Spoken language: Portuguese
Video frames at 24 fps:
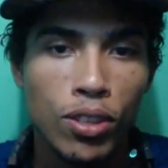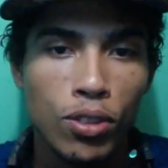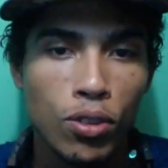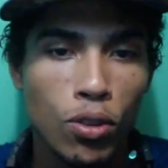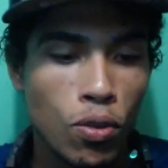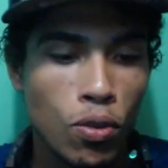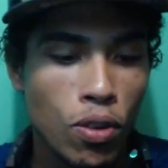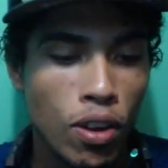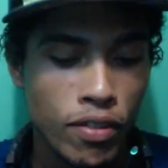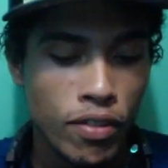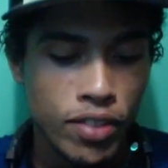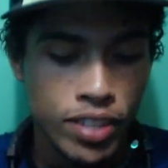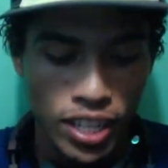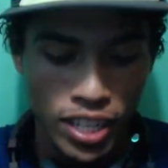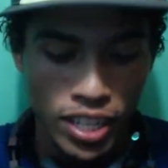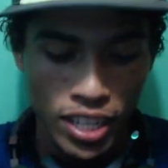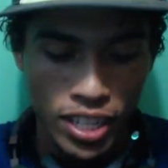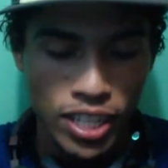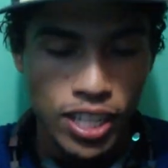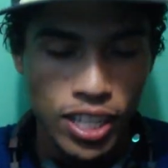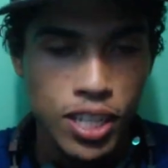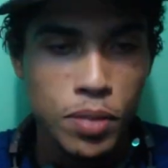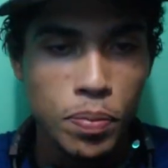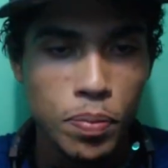Tô com uma visita
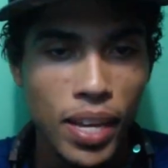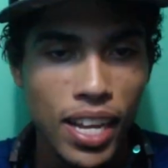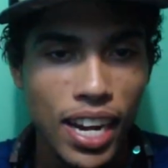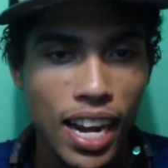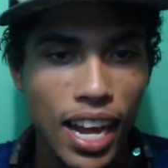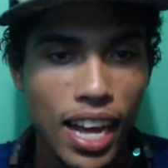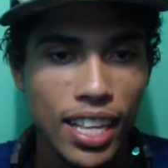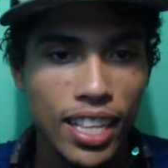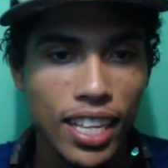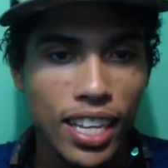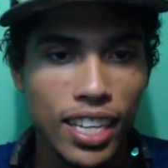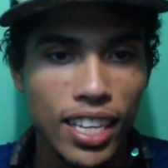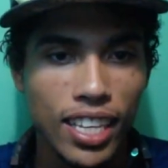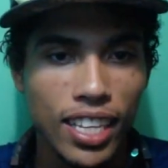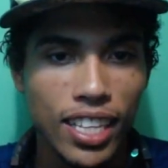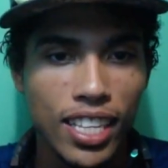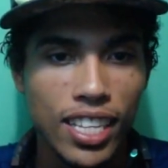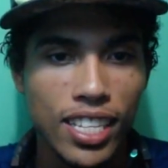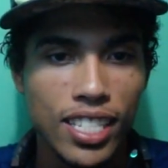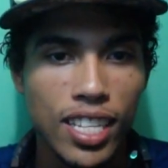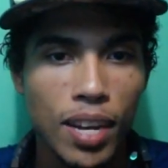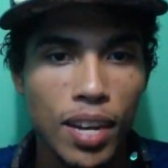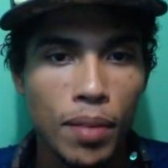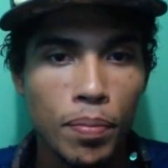inesperada aqui
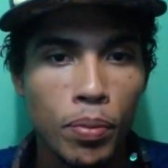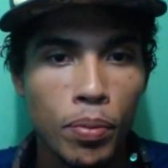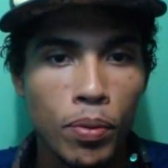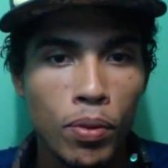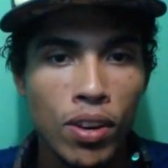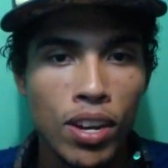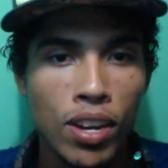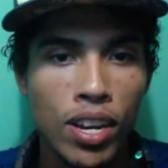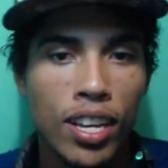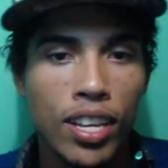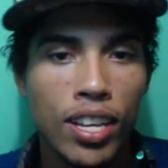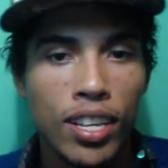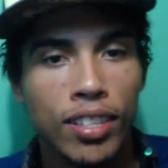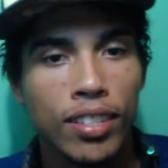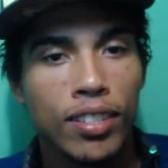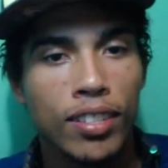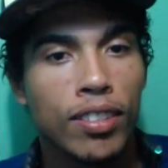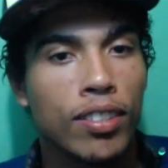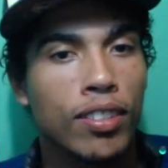nessa porra.